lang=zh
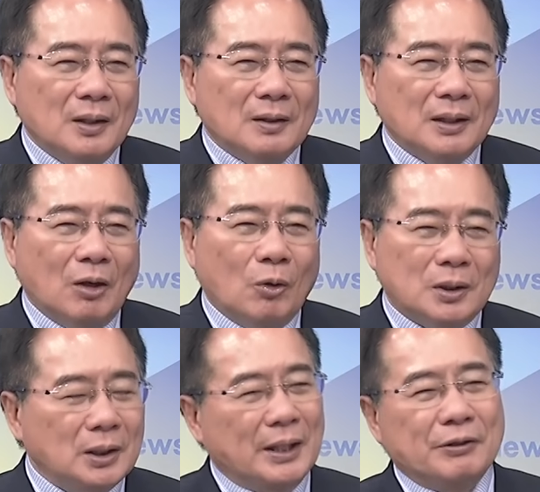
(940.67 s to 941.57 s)
那我
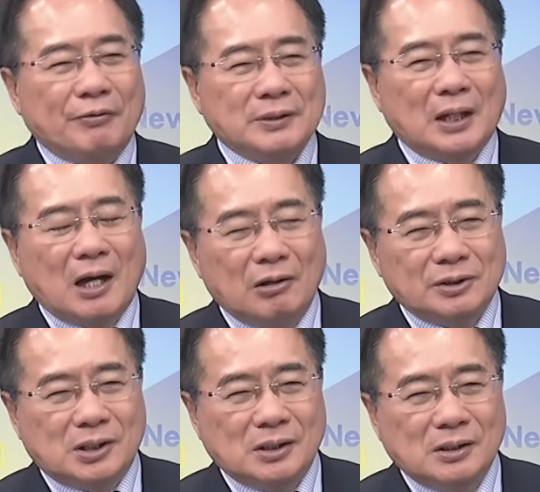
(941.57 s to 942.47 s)
个人也非常好
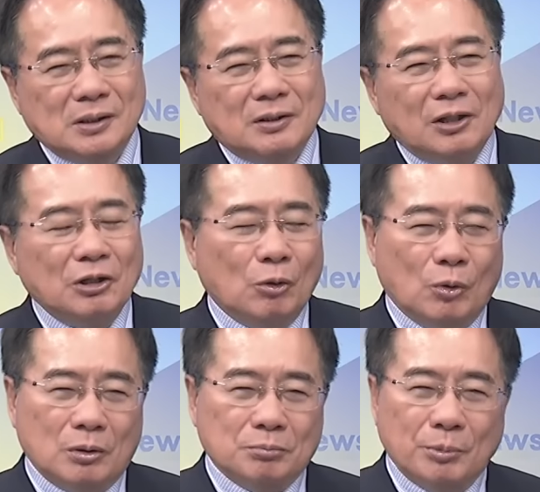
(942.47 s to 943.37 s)
奇，因为
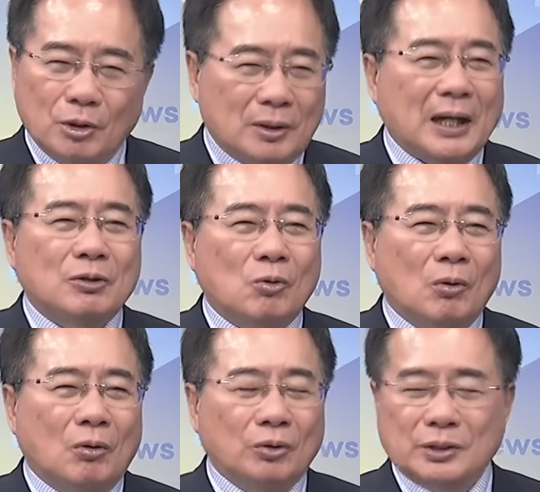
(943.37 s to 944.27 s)
我没有看
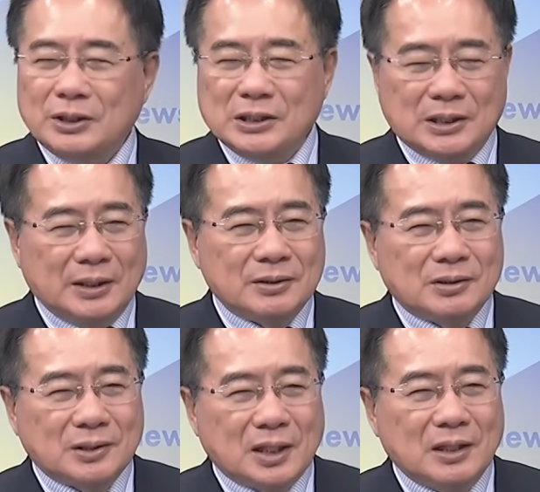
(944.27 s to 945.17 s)
过，或者以前
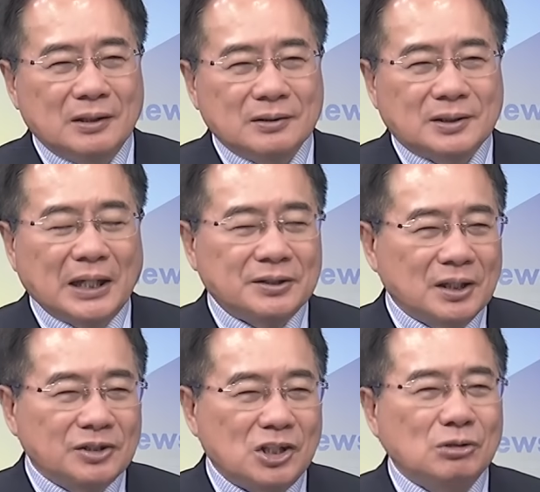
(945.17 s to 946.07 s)
这个战
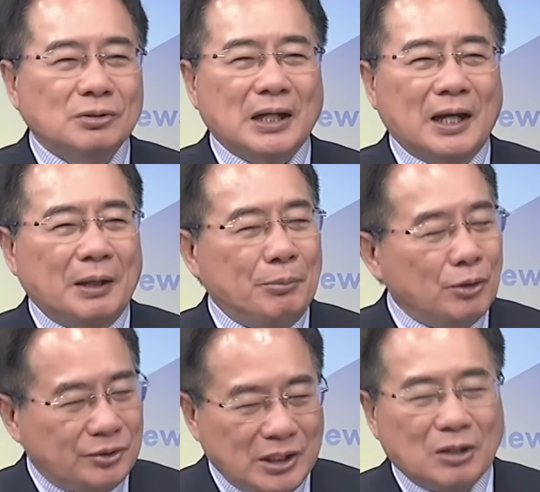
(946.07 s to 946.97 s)
争记录上也没
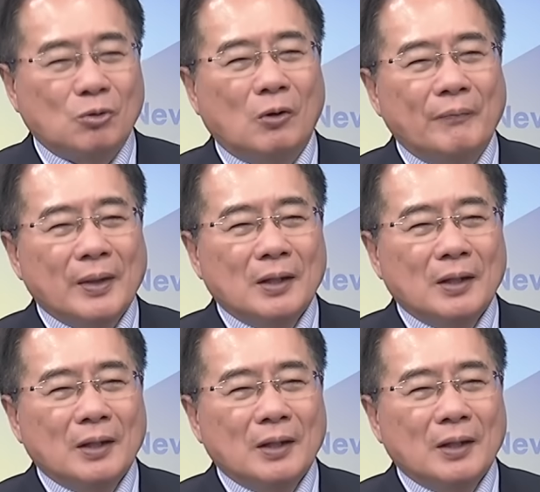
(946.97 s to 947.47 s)
有见过。